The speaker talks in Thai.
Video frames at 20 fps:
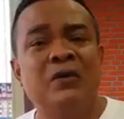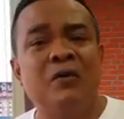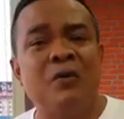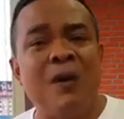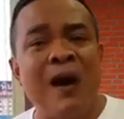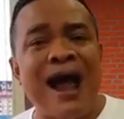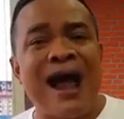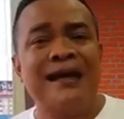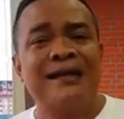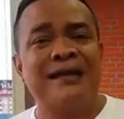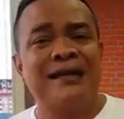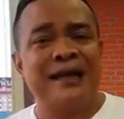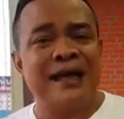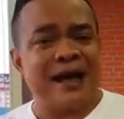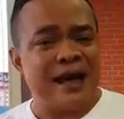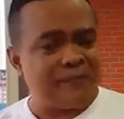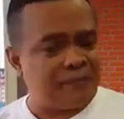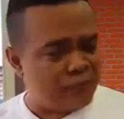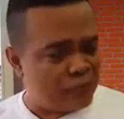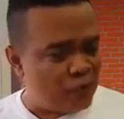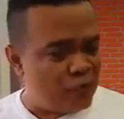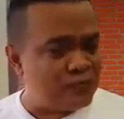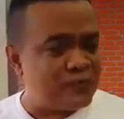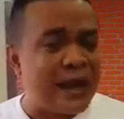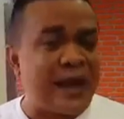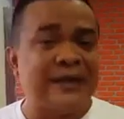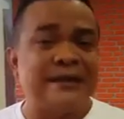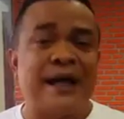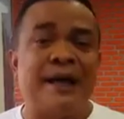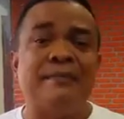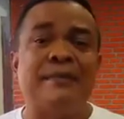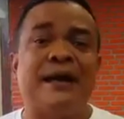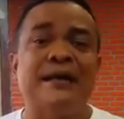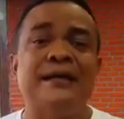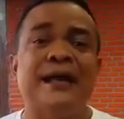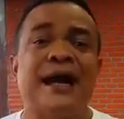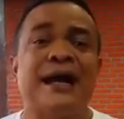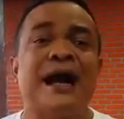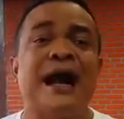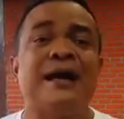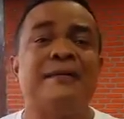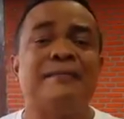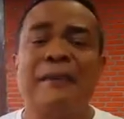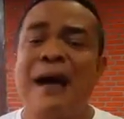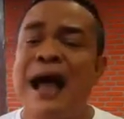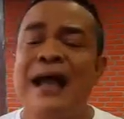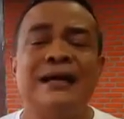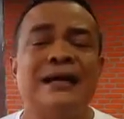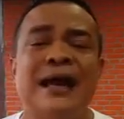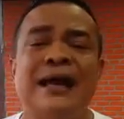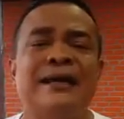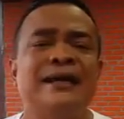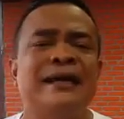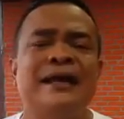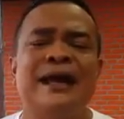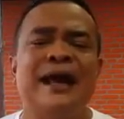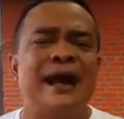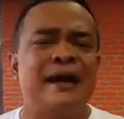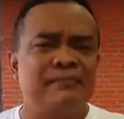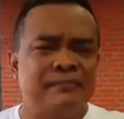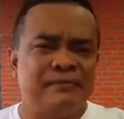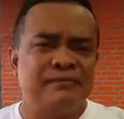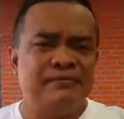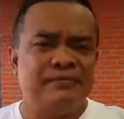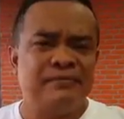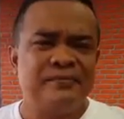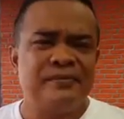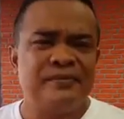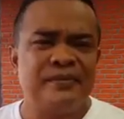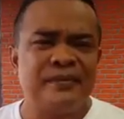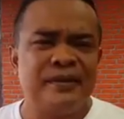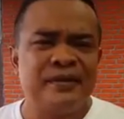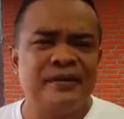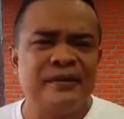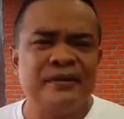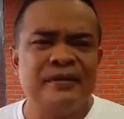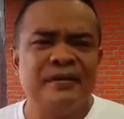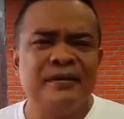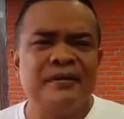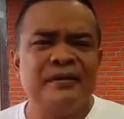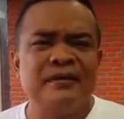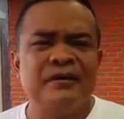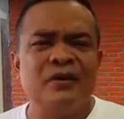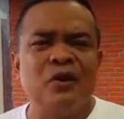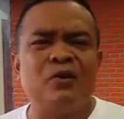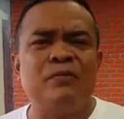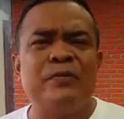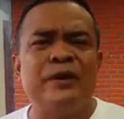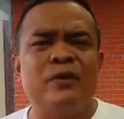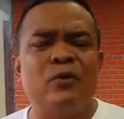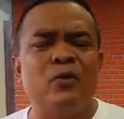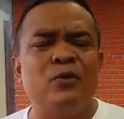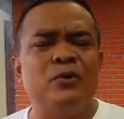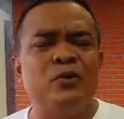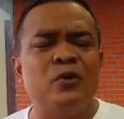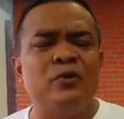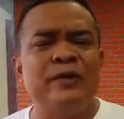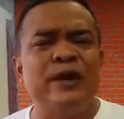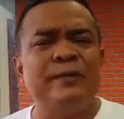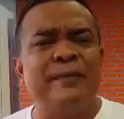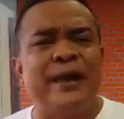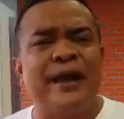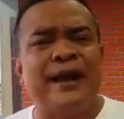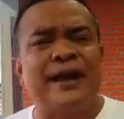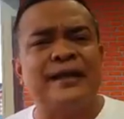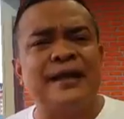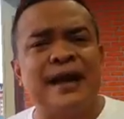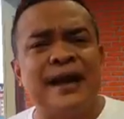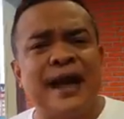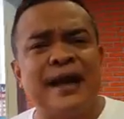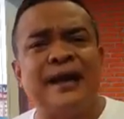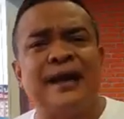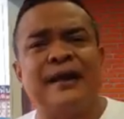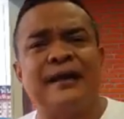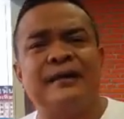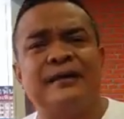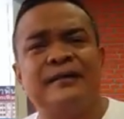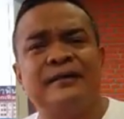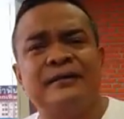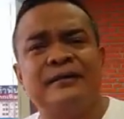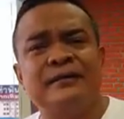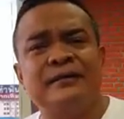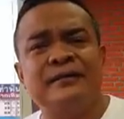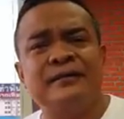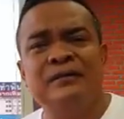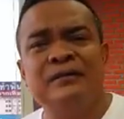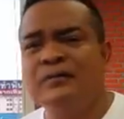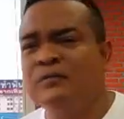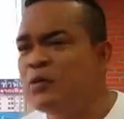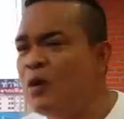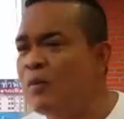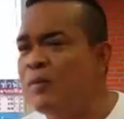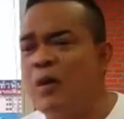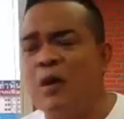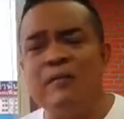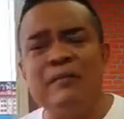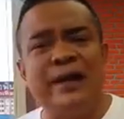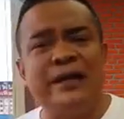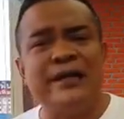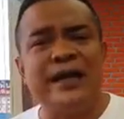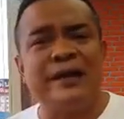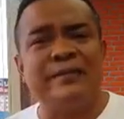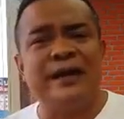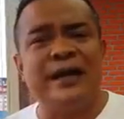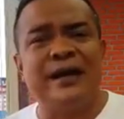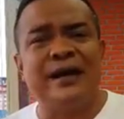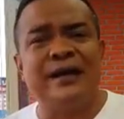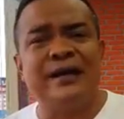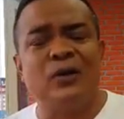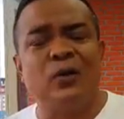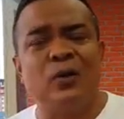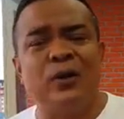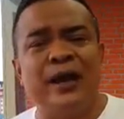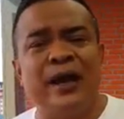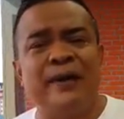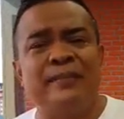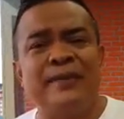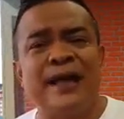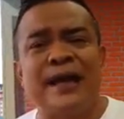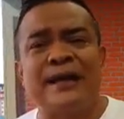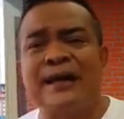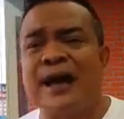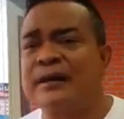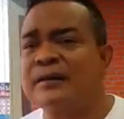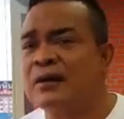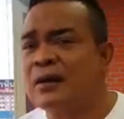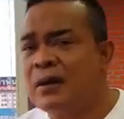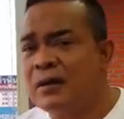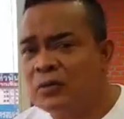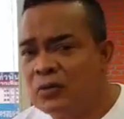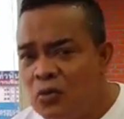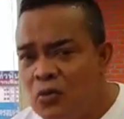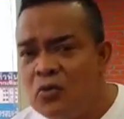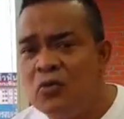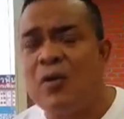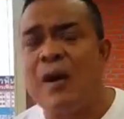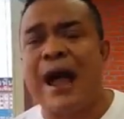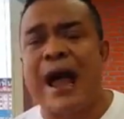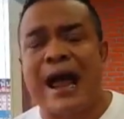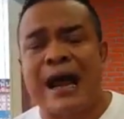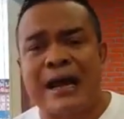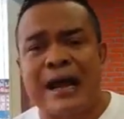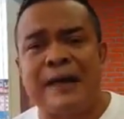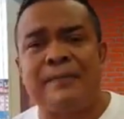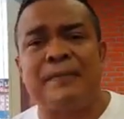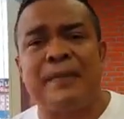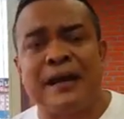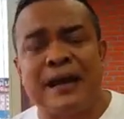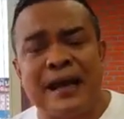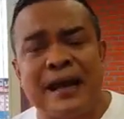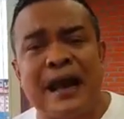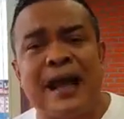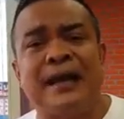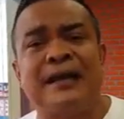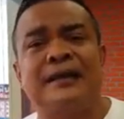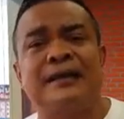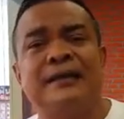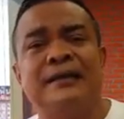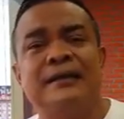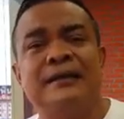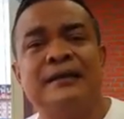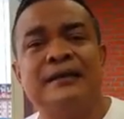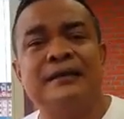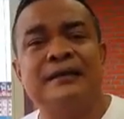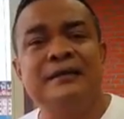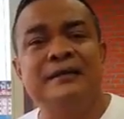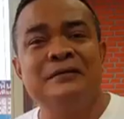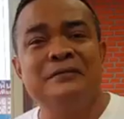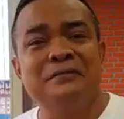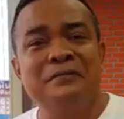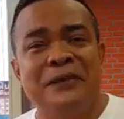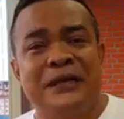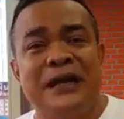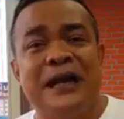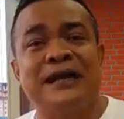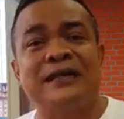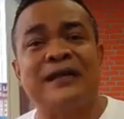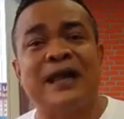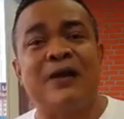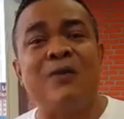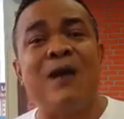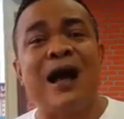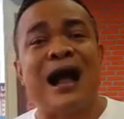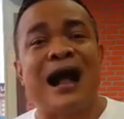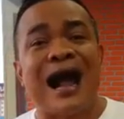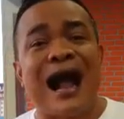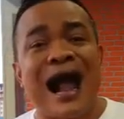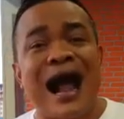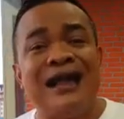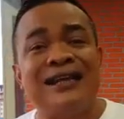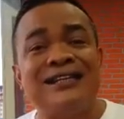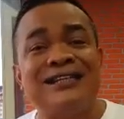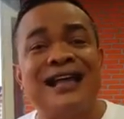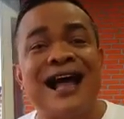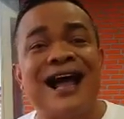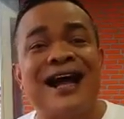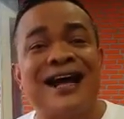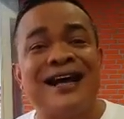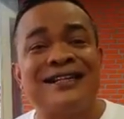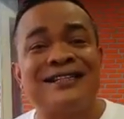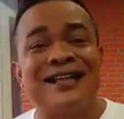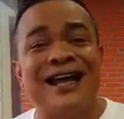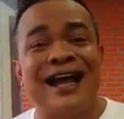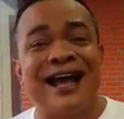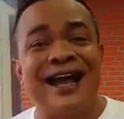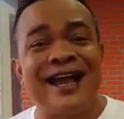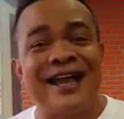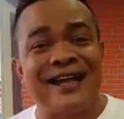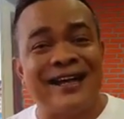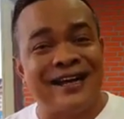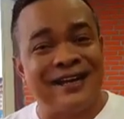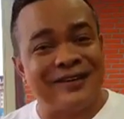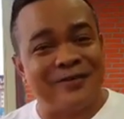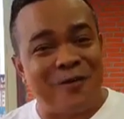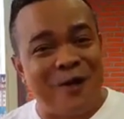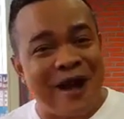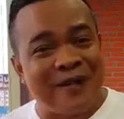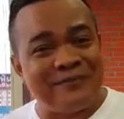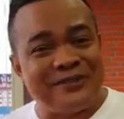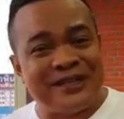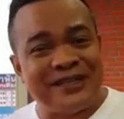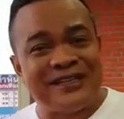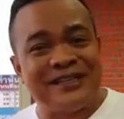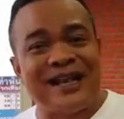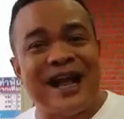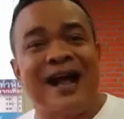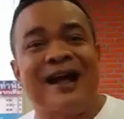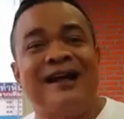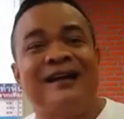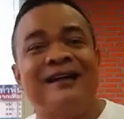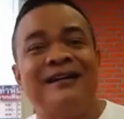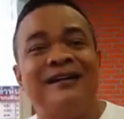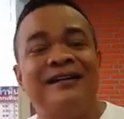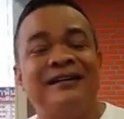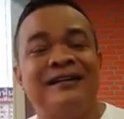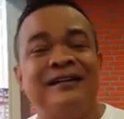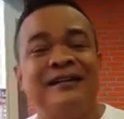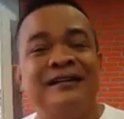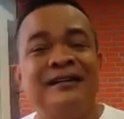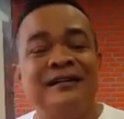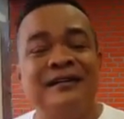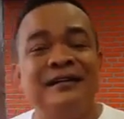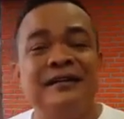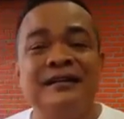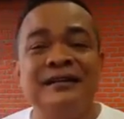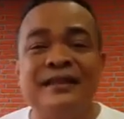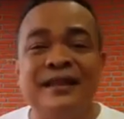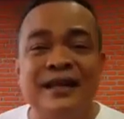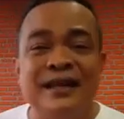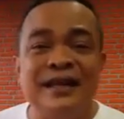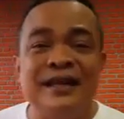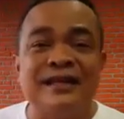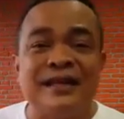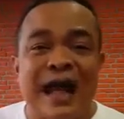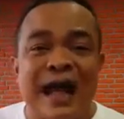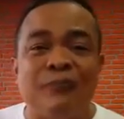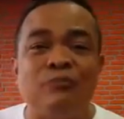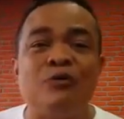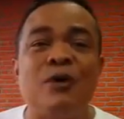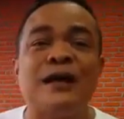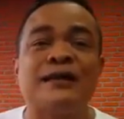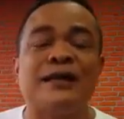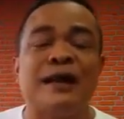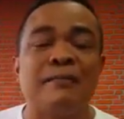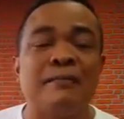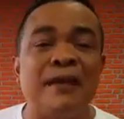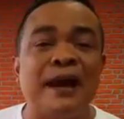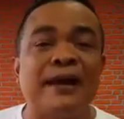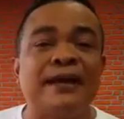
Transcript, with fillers: ว่านี่นะครับกลุ่มใดทำกันอย่างไร ภายในนี่นะครับนกมีหูหนูมีปีกกันทั้งนั้นน่ะพวกผมไม่ใช่ไม่เคยอยู่ในอำนาจรัฐก็รู้ว่าอะไรเป็นอะไร เพียงแต่ว่าการสร้างกระแสให้เกิดความจริงจัง ทีนี้ถามว่าทำไม